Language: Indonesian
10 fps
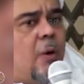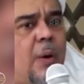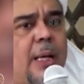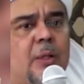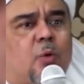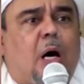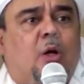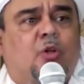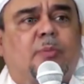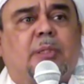Banyak
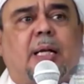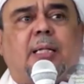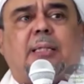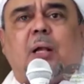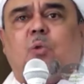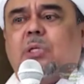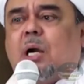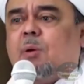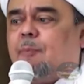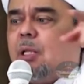tanggapan
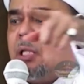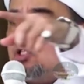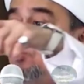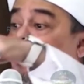bermunculan terkait